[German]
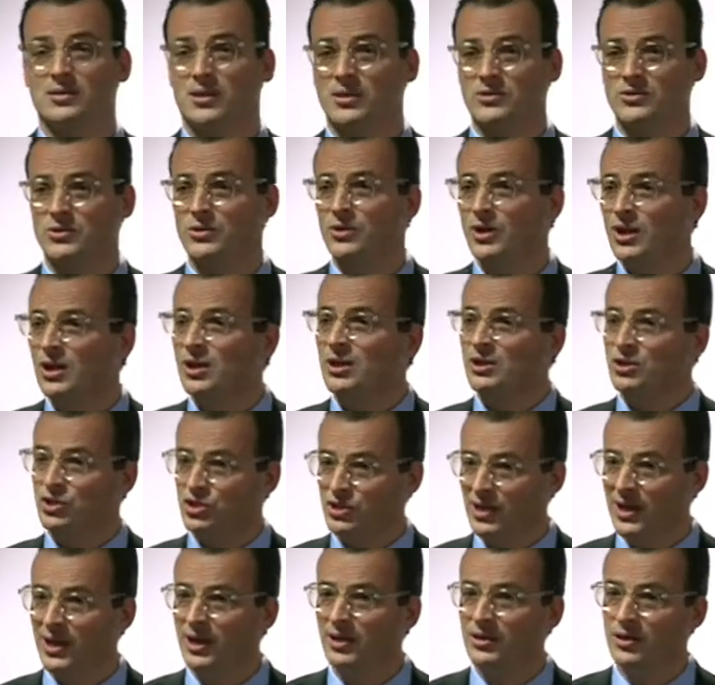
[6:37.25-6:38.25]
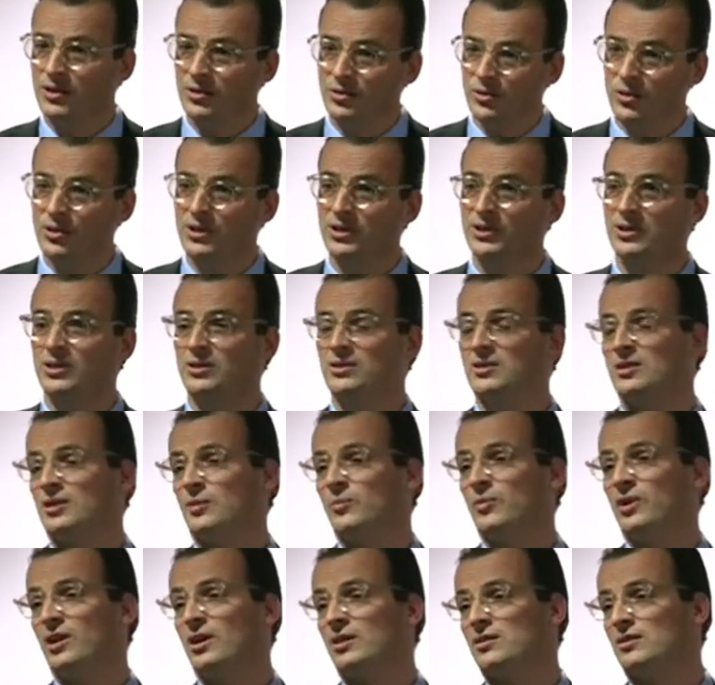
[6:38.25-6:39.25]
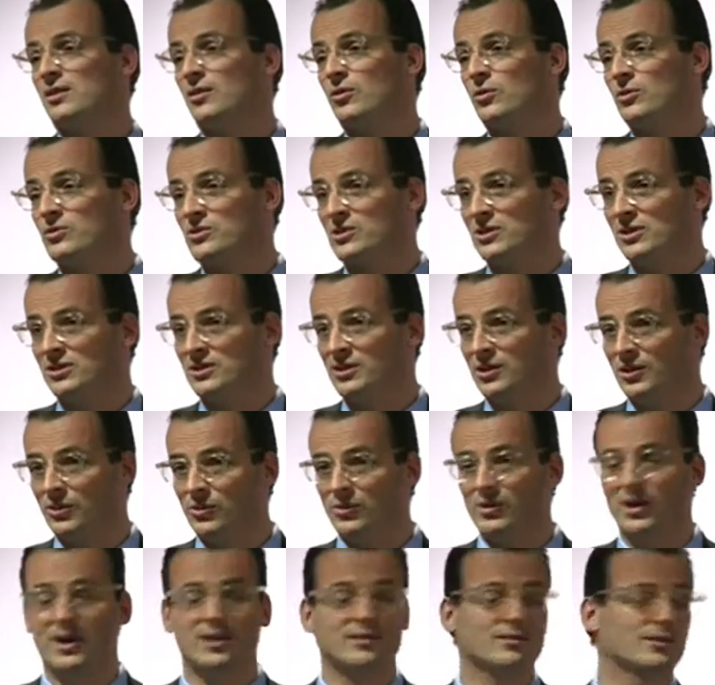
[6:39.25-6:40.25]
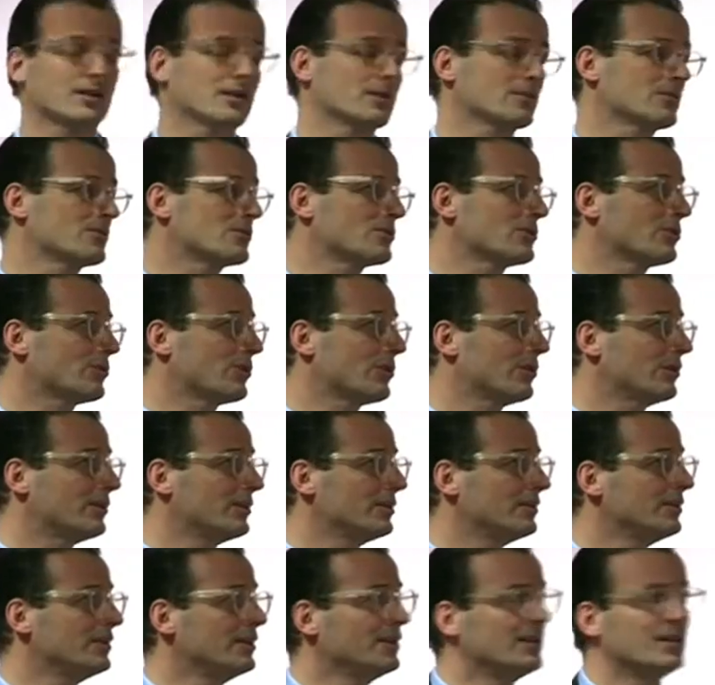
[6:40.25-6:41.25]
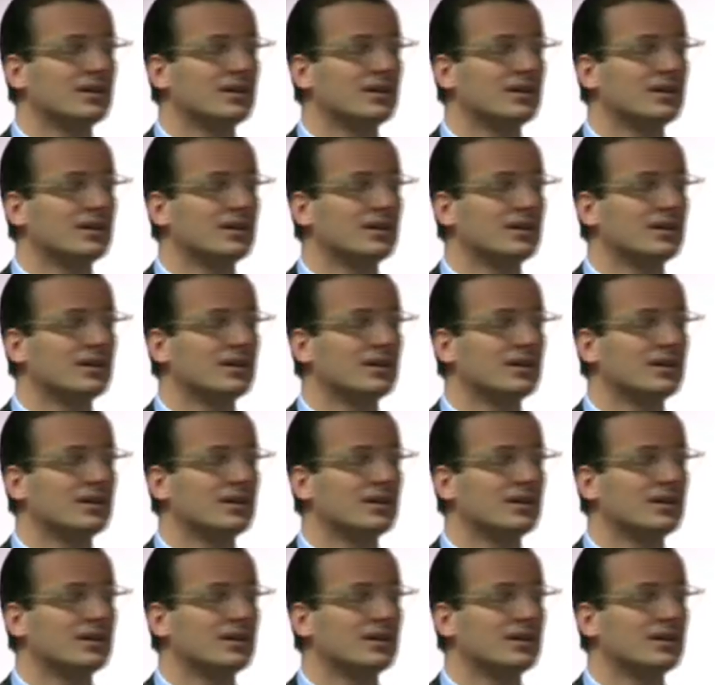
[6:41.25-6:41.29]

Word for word: Also stärker noch in die Thematik Konsolidierung eintreten zu können,